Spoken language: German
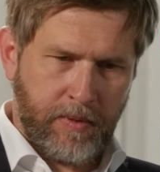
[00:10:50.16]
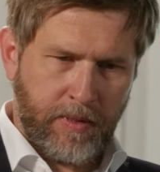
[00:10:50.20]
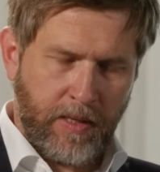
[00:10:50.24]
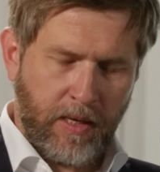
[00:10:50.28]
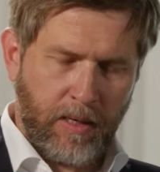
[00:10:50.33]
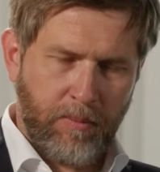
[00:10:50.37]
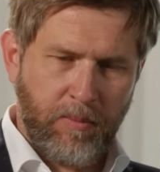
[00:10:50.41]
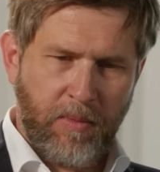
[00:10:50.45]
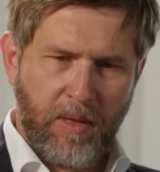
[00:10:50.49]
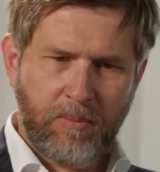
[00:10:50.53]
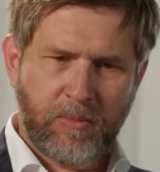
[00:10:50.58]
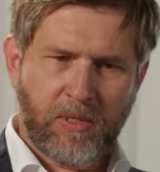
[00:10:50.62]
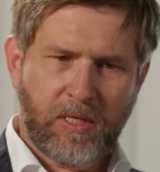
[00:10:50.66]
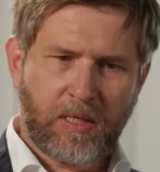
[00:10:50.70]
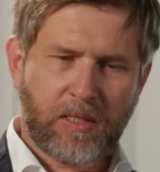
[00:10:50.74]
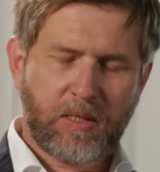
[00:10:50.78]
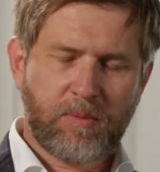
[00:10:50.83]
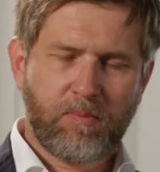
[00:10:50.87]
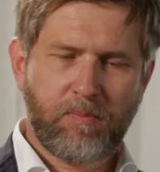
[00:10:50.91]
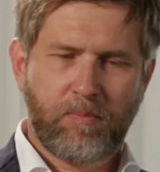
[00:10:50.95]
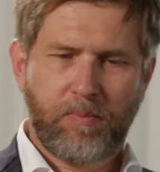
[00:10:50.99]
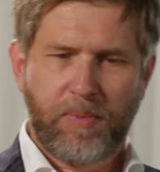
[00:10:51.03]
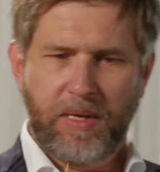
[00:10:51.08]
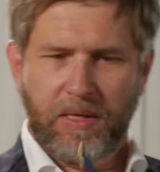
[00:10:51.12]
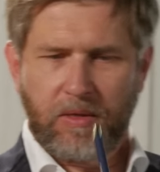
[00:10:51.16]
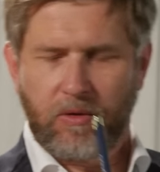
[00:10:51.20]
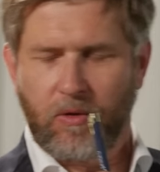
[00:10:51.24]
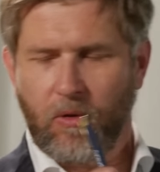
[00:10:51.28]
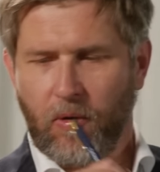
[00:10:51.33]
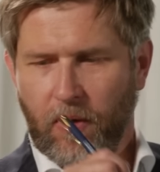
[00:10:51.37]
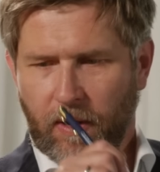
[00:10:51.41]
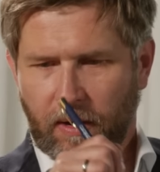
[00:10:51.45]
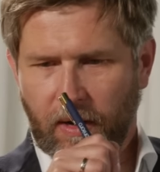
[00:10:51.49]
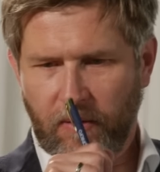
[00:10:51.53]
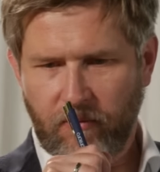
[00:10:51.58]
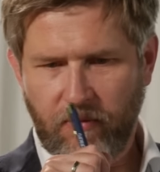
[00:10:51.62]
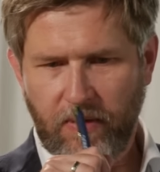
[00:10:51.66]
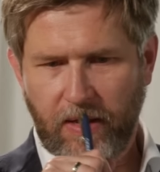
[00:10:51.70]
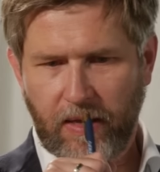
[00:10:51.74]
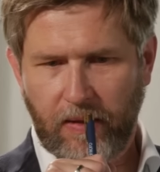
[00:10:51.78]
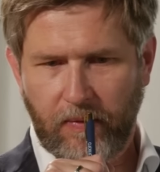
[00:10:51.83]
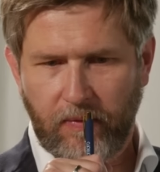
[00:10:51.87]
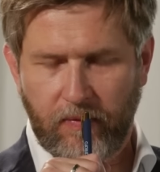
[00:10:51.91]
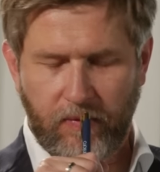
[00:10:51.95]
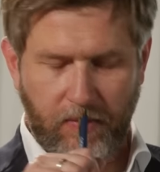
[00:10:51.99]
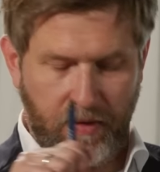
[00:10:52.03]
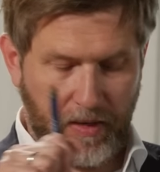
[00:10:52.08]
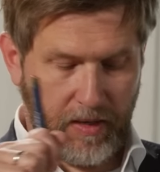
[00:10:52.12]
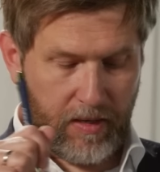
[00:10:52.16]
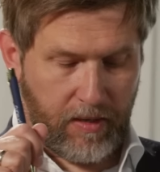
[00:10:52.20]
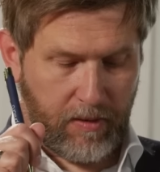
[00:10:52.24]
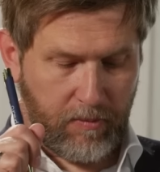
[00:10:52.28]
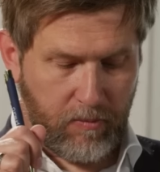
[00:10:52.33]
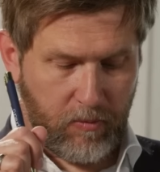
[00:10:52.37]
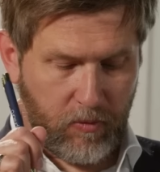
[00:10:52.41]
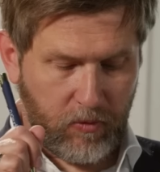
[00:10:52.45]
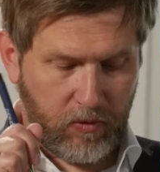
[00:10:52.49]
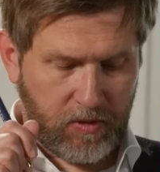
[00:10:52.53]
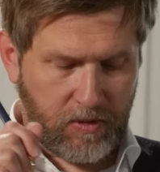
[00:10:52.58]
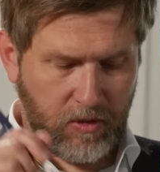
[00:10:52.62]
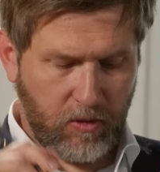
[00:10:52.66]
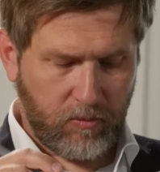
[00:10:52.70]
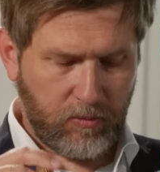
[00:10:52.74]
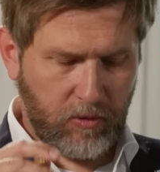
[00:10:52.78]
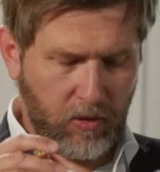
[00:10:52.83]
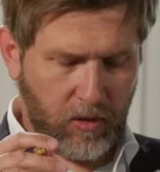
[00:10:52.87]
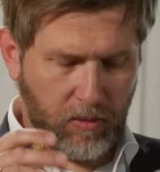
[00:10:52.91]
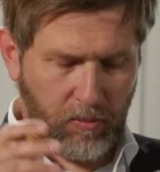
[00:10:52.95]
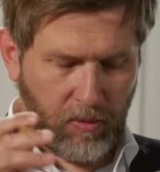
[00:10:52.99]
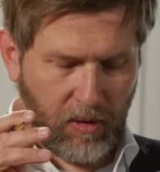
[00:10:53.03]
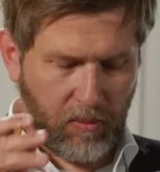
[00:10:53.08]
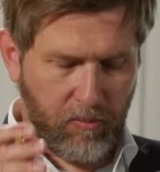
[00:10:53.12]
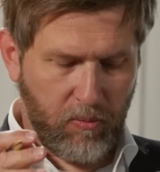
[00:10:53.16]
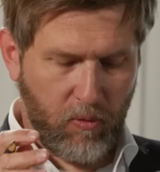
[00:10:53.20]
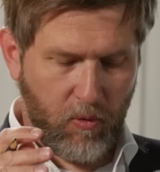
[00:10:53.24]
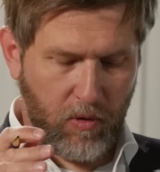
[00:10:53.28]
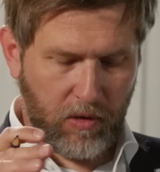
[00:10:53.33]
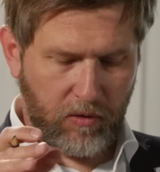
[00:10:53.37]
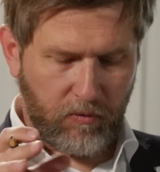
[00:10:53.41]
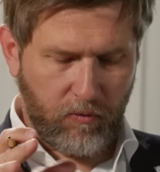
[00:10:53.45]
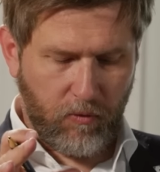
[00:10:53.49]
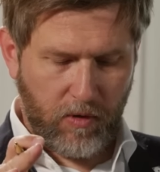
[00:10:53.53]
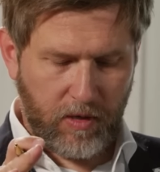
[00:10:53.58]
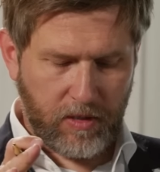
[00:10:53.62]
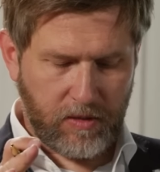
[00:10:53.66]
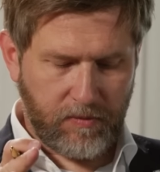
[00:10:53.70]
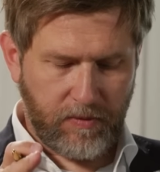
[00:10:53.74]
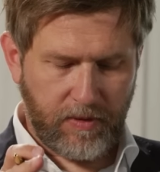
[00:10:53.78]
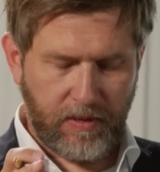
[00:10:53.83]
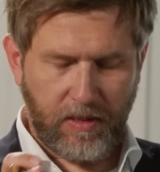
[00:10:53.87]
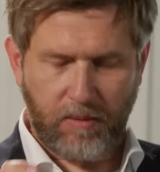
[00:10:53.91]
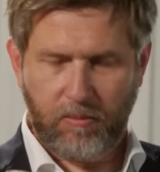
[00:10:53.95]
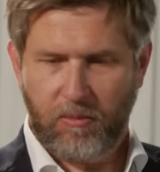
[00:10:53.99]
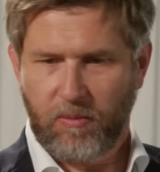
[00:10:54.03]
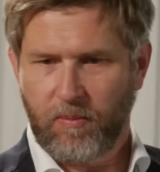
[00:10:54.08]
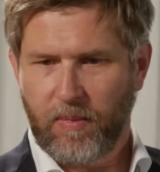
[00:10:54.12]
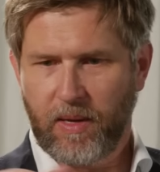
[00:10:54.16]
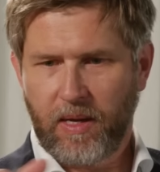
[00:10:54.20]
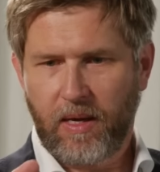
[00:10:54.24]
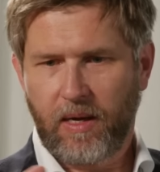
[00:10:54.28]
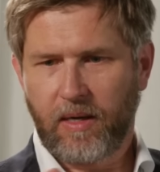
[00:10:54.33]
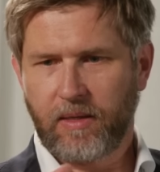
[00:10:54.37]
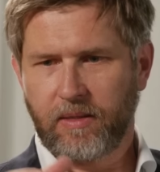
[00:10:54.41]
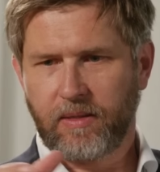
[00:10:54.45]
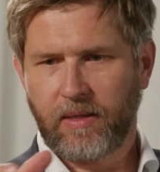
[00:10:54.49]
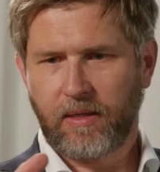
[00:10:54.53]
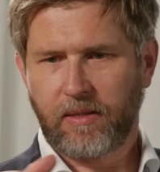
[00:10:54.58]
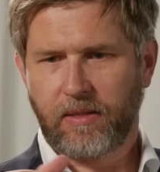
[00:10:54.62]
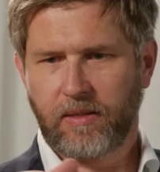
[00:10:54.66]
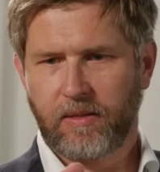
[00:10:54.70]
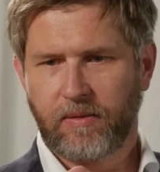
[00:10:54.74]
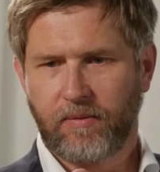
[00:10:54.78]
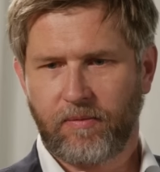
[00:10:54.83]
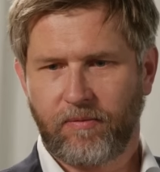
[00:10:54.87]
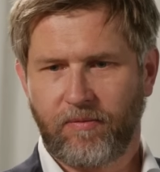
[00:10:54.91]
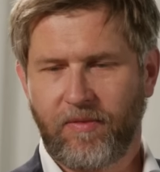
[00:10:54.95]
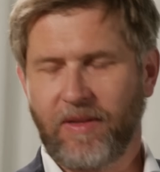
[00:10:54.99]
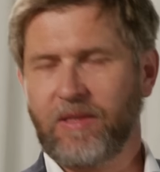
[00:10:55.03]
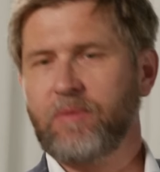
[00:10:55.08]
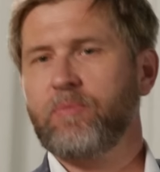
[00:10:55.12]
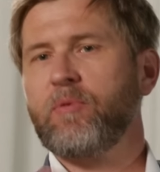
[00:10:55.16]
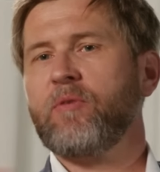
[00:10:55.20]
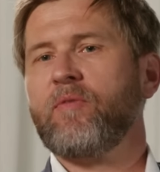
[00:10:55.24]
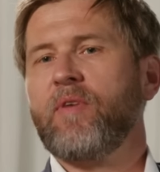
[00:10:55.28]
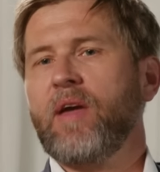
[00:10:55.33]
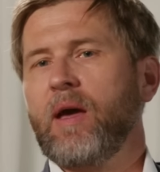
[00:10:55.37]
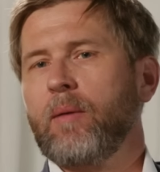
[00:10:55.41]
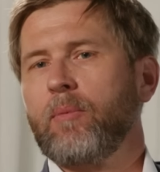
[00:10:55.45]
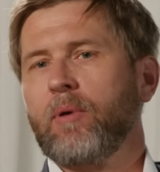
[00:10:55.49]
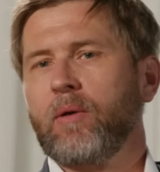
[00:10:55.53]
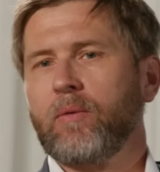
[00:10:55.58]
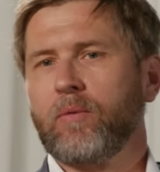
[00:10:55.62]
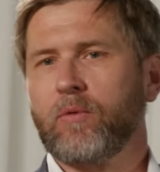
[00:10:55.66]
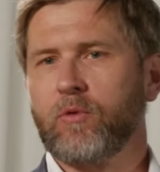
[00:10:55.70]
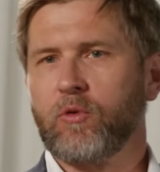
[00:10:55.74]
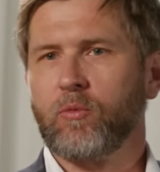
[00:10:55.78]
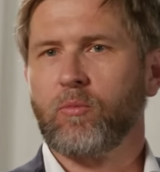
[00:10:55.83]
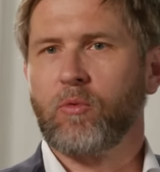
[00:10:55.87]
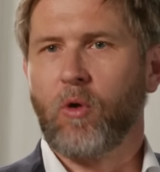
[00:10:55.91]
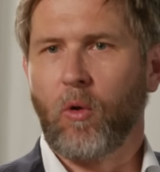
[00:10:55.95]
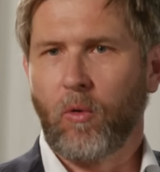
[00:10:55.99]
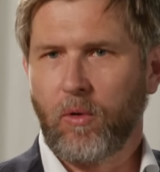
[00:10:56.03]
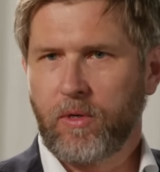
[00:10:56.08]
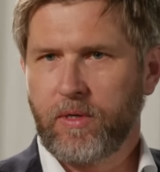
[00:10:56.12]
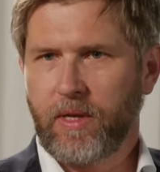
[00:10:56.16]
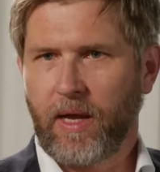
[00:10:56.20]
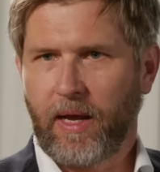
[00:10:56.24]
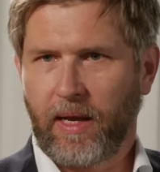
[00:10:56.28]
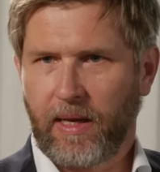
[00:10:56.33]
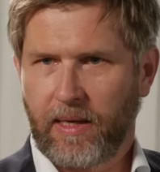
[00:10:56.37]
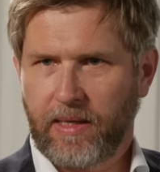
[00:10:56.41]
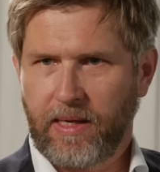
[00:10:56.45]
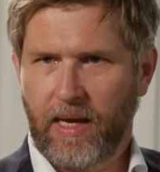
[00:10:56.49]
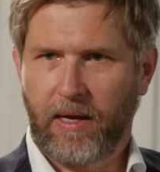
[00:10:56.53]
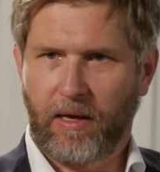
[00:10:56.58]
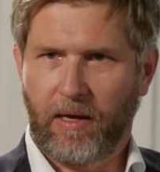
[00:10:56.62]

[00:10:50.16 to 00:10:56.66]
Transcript: in einem Nebensatz Bitcoin erwähnt ähm, und es kommt auch im Report vor, es wird immer mehr als, als Wettbewerber zum Gold eigentlich